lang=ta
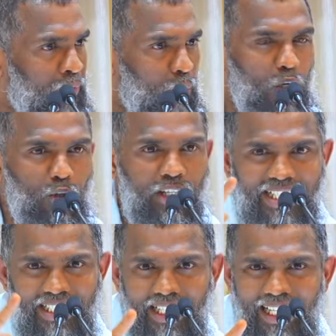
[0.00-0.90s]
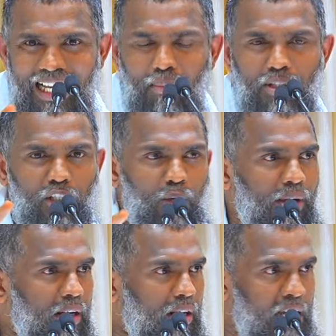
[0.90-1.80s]
உங்களுக்குள்ள இச்சை இல்லாமல் இருக்குமே
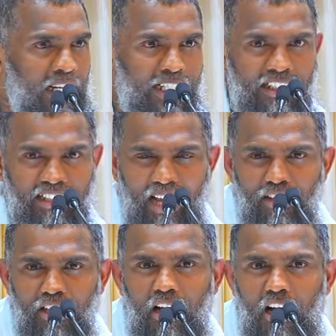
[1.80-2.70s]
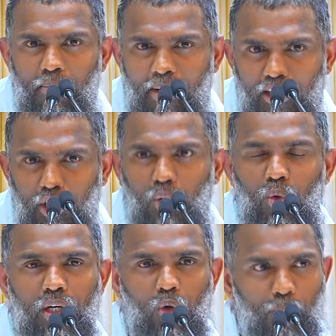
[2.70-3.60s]
ஆனால் நீங்கள் தேவனுக்காக மட்டும்
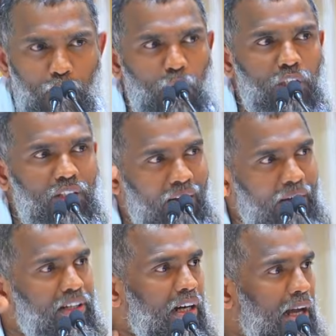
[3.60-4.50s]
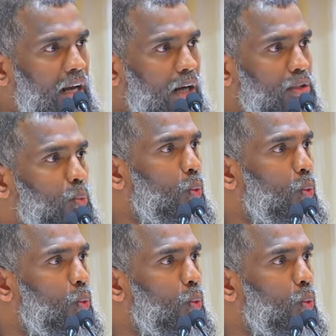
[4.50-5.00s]
உங்களை ஒப்பு கொடுத்து வாழ்வீர்களே ஆனால்